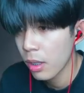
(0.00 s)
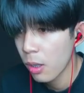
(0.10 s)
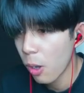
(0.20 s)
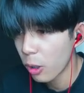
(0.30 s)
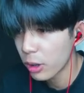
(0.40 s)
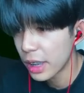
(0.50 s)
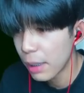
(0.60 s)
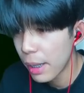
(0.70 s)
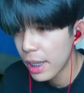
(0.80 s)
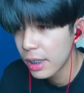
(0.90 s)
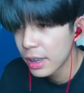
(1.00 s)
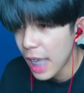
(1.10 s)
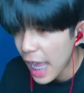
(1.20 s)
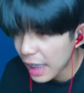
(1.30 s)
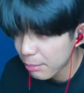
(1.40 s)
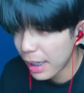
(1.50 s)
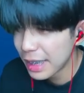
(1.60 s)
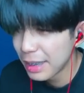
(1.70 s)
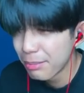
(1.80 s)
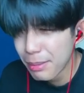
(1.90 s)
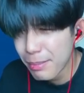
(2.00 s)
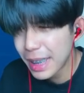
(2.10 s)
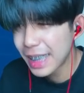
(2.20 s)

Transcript: ขอหน่อยได้ไหมอัดมาที่พี่ไม่ได้ส